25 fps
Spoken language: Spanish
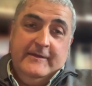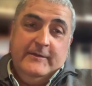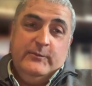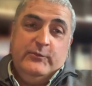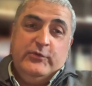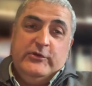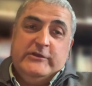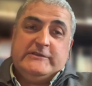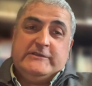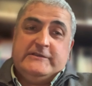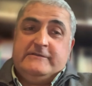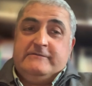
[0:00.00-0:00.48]

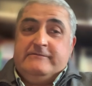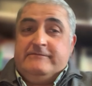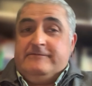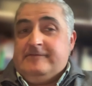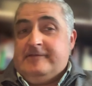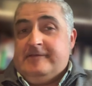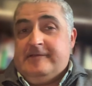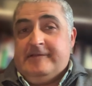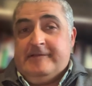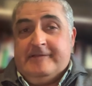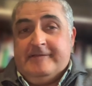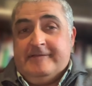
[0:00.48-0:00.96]
Pues
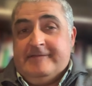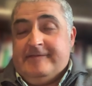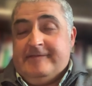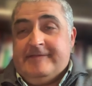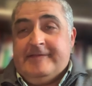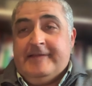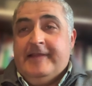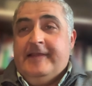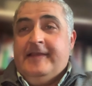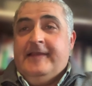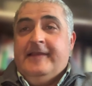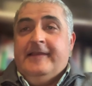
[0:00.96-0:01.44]
eh,
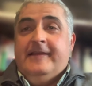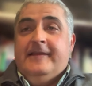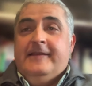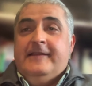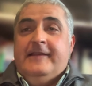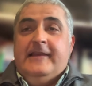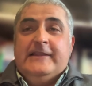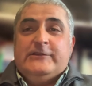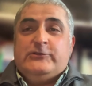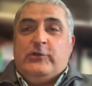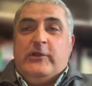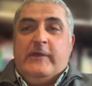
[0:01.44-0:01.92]

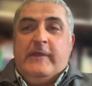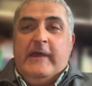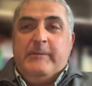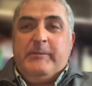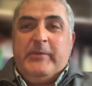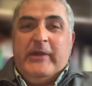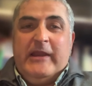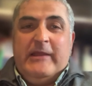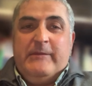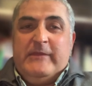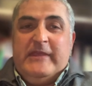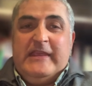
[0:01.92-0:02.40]
la
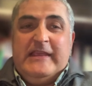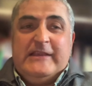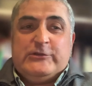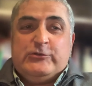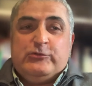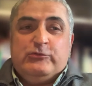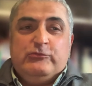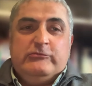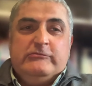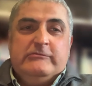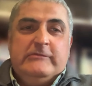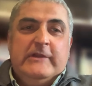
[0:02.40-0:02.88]
soledad para mí
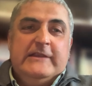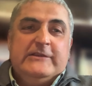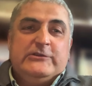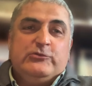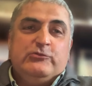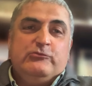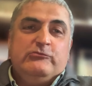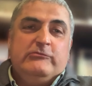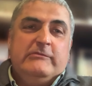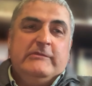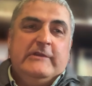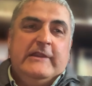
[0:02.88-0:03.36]
es un,
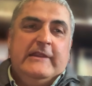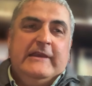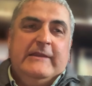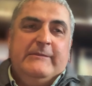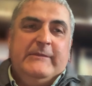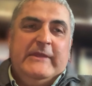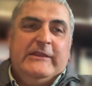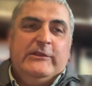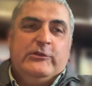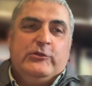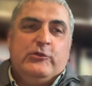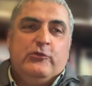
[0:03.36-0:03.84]

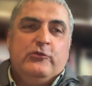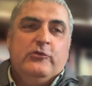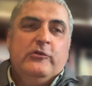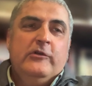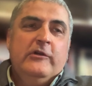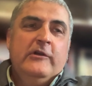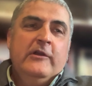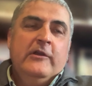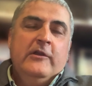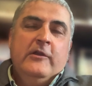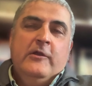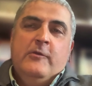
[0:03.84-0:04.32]

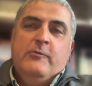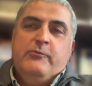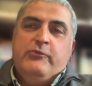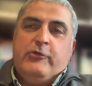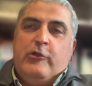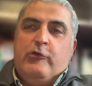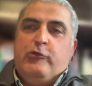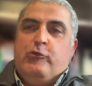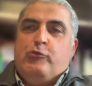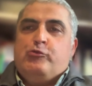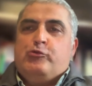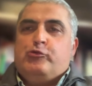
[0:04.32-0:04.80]
elemento
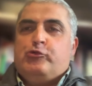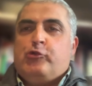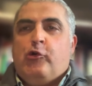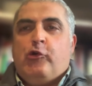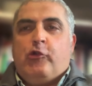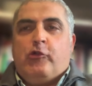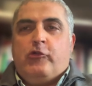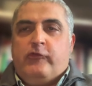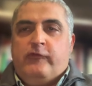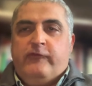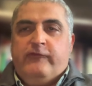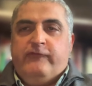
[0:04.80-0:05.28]

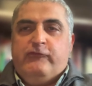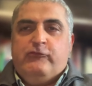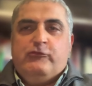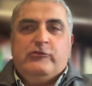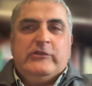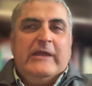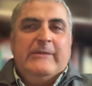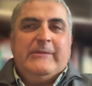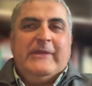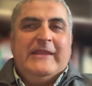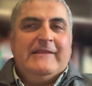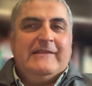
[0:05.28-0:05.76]
productor
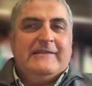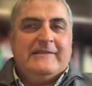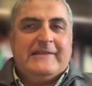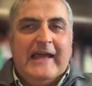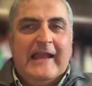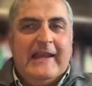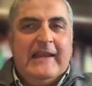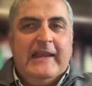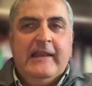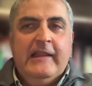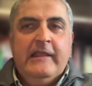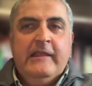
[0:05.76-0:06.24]

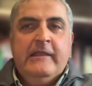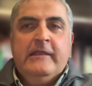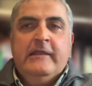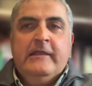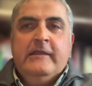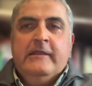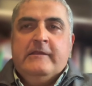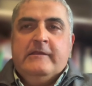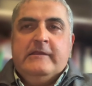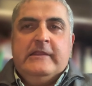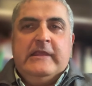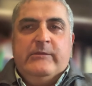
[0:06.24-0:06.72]
fundamental
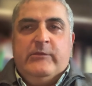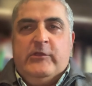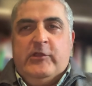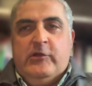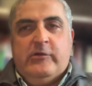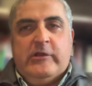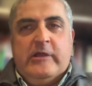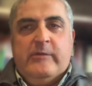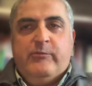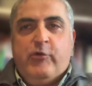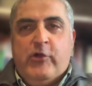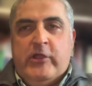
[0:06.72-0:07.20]
de mi
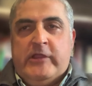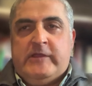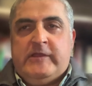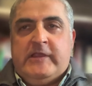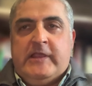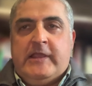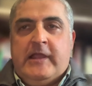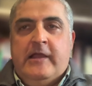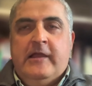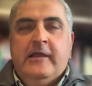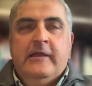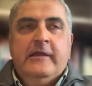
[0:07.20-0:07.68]
obra
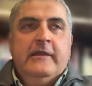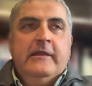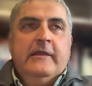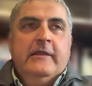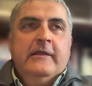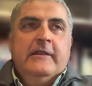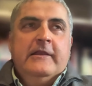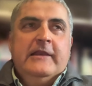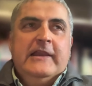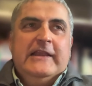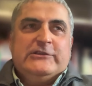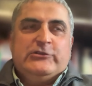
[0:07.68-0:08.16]
poética.
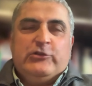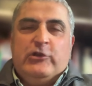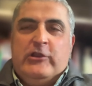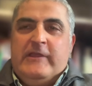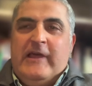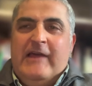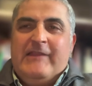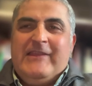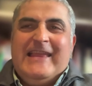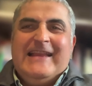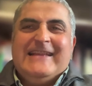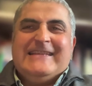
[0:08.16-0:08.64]
La
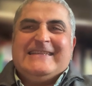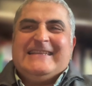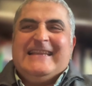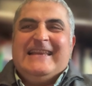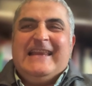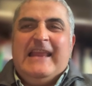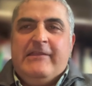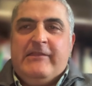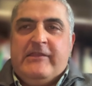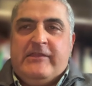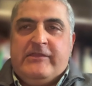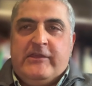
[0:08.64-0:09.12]
soledad y el
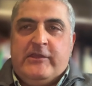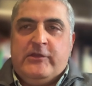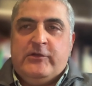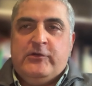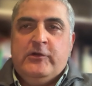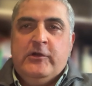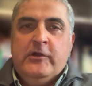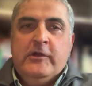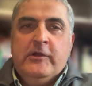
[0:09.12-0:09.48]
silencio.